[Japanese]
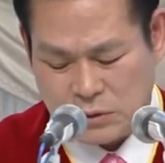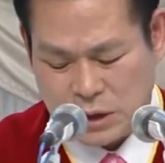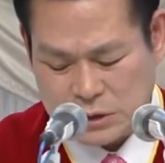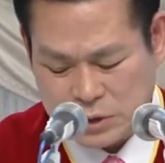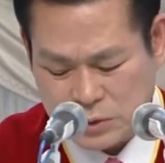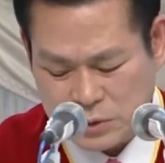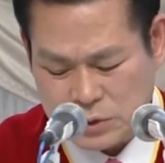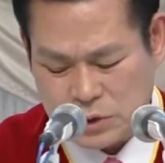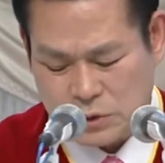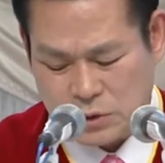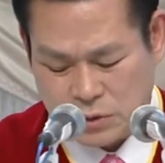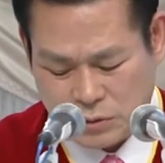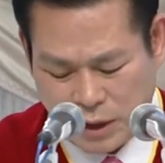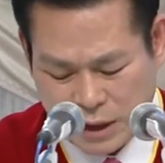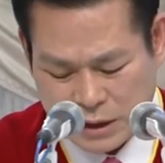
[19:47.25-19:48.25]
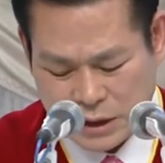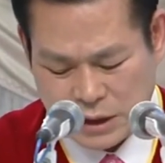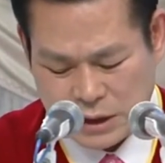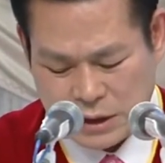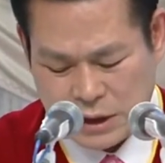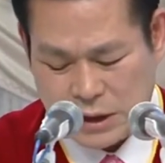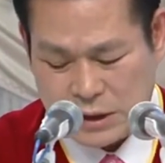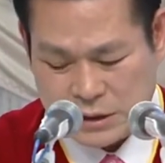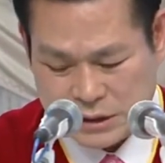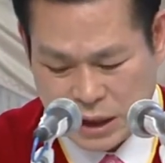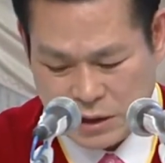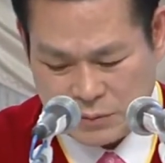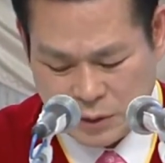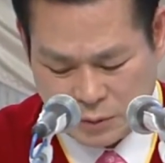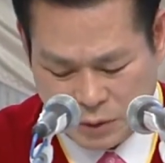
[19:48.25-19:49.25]
肉の思いと従順
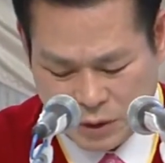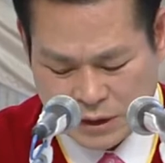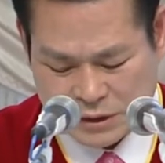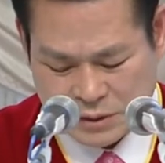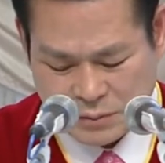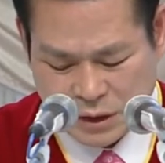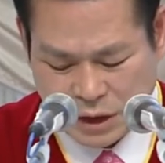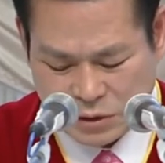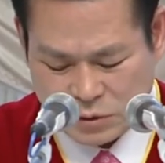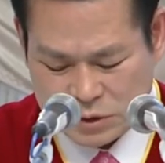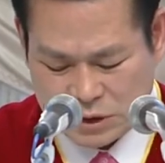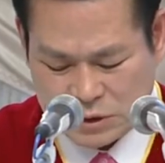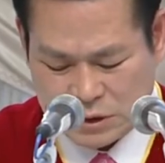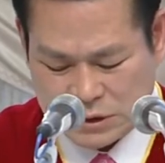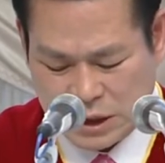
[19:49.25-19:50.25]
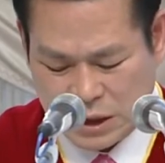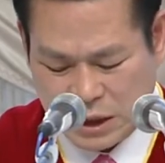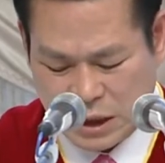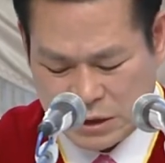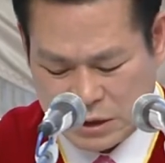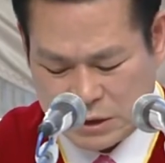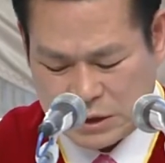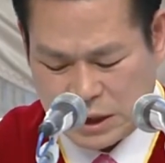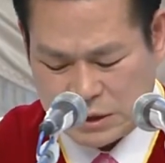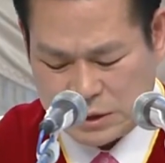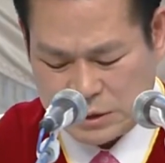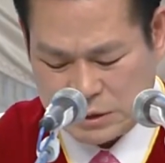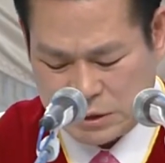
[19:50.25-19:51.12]
の関係について調べてみましょう。